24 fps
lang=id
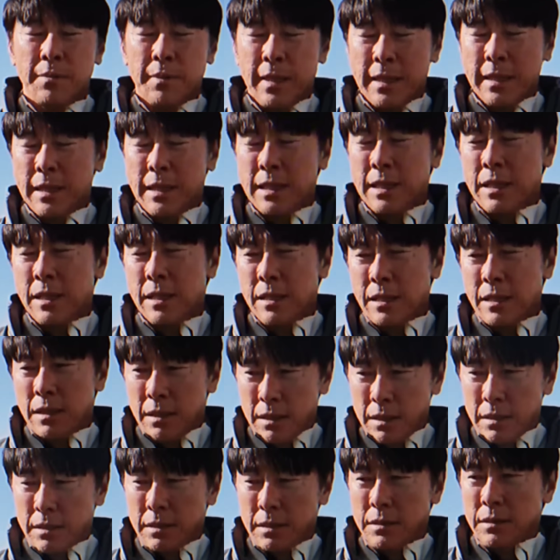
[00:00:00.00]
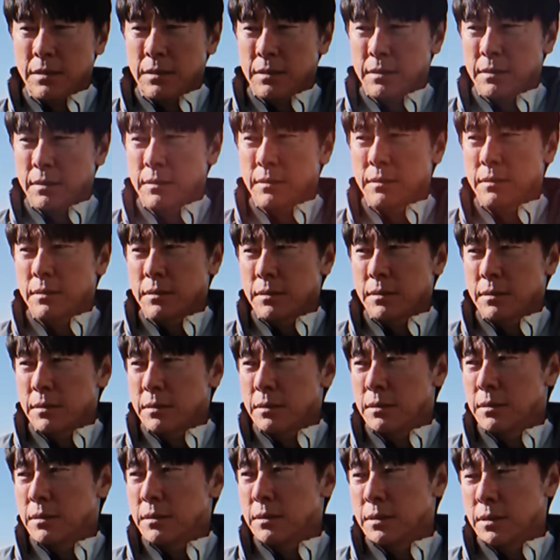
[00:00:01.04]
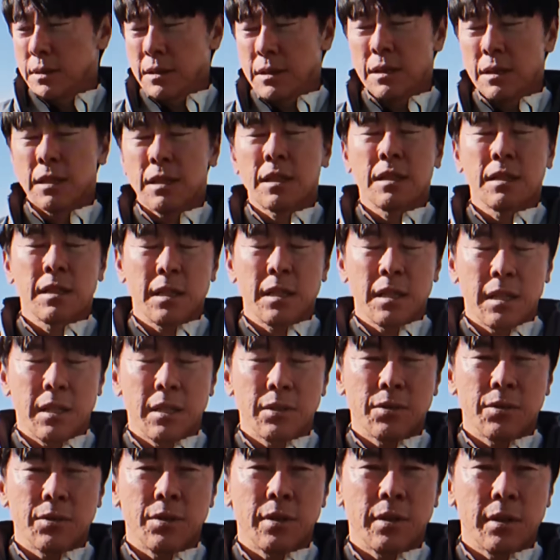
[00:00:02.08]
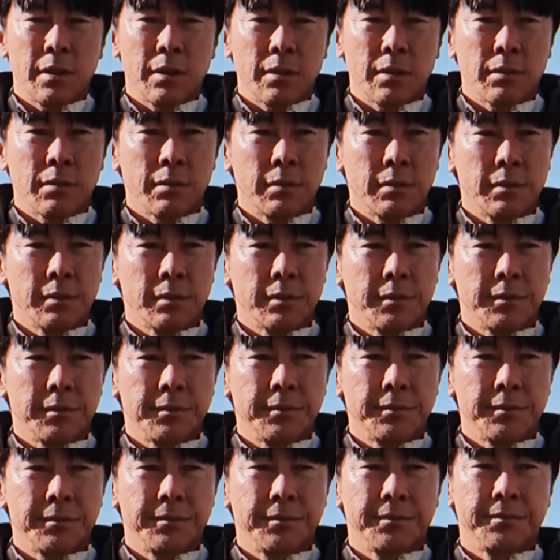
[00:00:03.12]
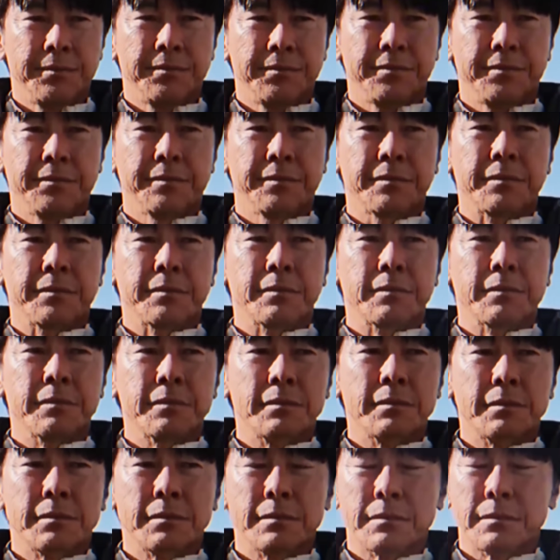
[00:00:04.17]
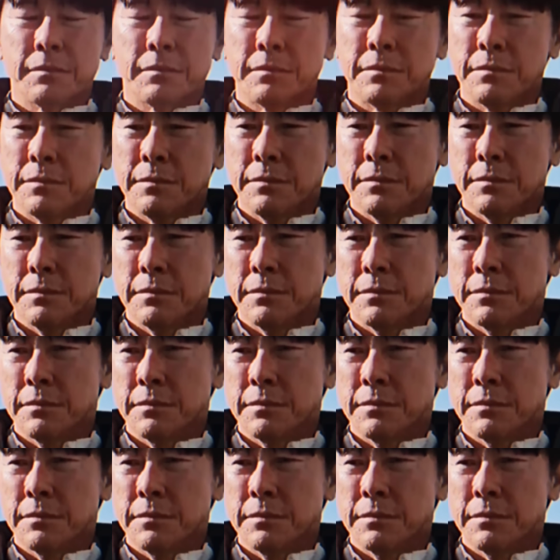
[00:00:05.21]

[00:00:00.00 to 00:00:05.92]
karena melihat progres yang dicapai bersama pelatih asal Korea Selatan, Shin Tae-yong.